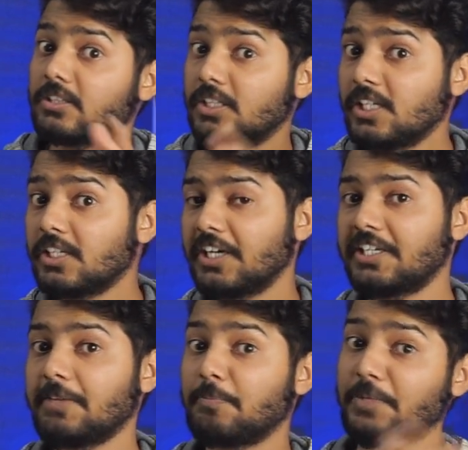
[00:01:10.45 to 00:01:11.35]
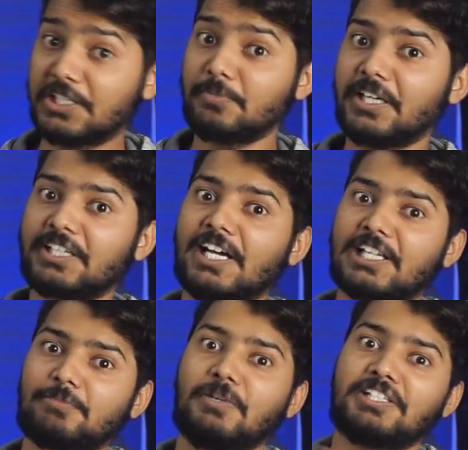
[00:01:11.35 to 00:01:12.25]
तीन घंटे बीस मिनट के
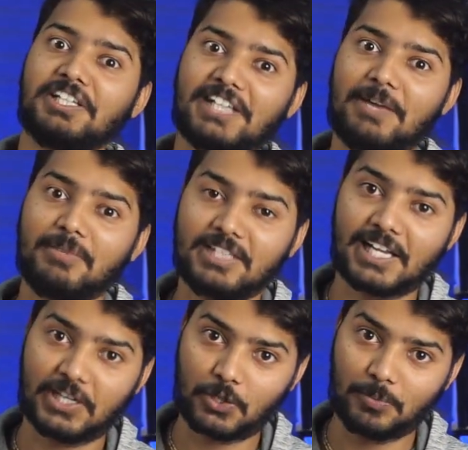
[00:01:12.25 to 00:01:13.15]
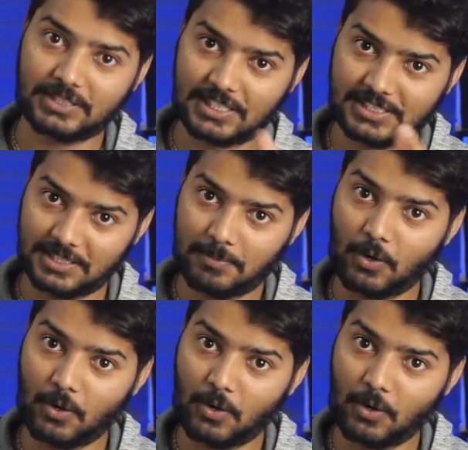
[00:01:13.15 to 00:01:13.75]
आसपास के टाइम में देखने को मिलता है सिनेमा